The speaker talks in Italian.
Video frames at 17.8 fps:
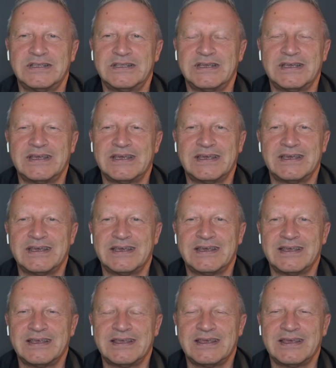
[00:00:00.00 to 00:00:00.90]

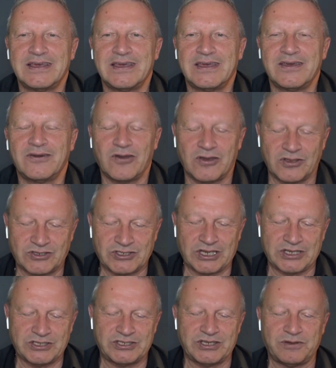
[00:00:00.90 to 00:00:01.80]
de,
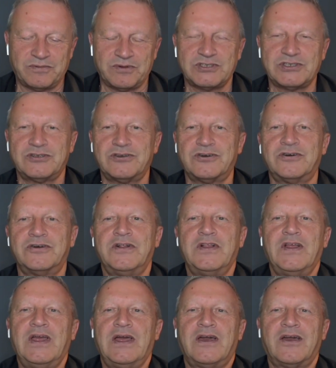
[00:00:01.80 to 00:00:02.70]
c'è, c'è, questo
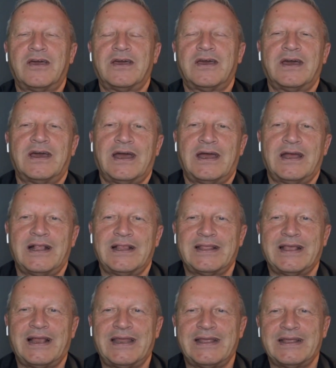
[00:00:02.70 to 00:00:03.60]
eh,
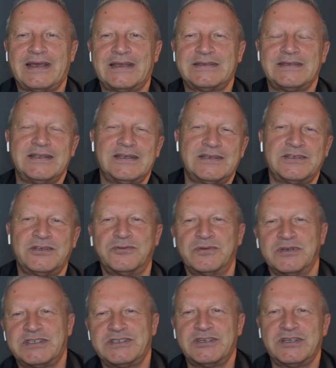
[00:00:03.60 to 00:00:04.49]
altalenarsi di
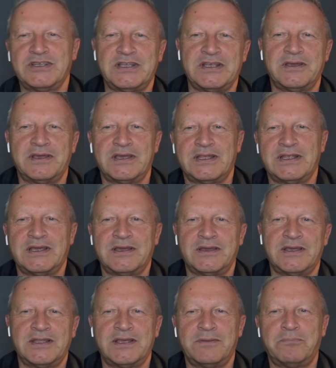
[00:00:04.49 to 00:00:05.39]
situazioni di,
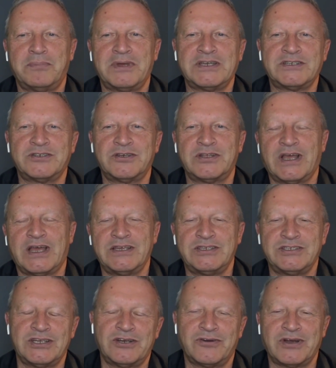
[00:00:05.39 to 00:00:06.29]
di, di,
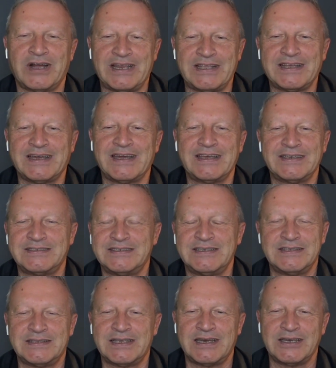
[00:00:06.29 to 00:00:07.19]
personaggi e località che si
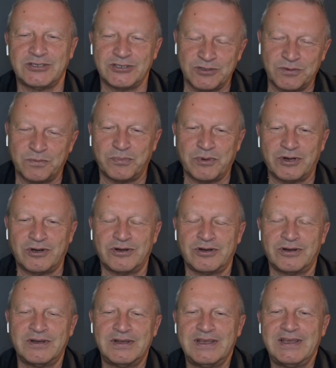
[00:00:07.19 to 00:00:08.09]
intrecciano un
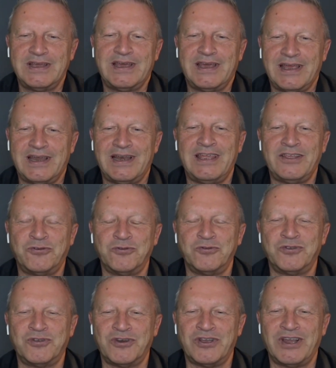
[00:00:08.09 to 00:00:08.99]
po' lì sì.
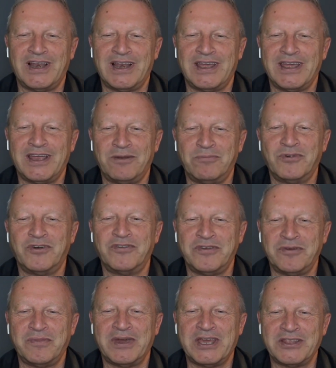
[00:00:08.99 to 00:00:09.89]
tutto il, il
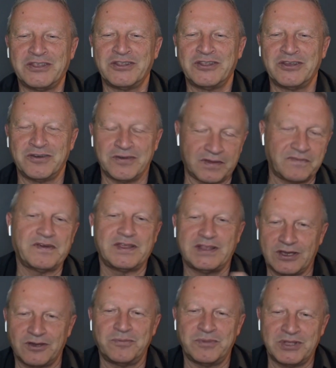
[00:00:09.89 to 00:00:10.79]
movimento no?
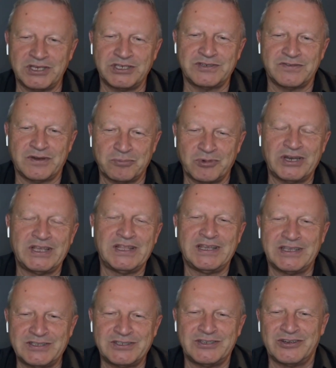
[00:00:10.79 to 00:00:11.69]
infatti come dicevamo
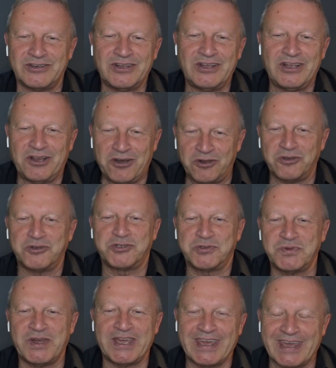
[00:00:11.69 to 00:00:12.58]
all'inizio lo
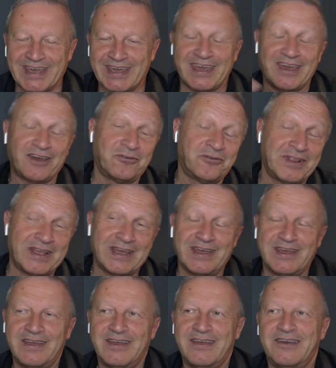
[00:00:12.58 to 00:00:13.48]
swing che è
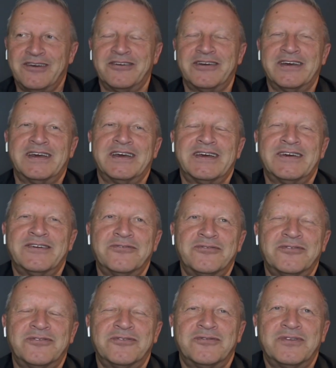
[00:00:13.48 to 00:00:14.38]
una eh,
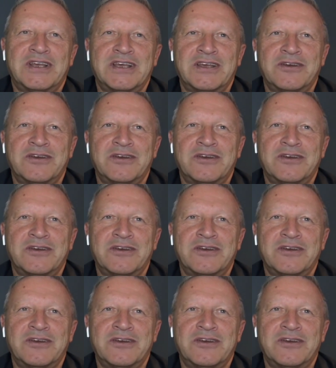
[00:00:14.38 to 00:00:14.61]
una,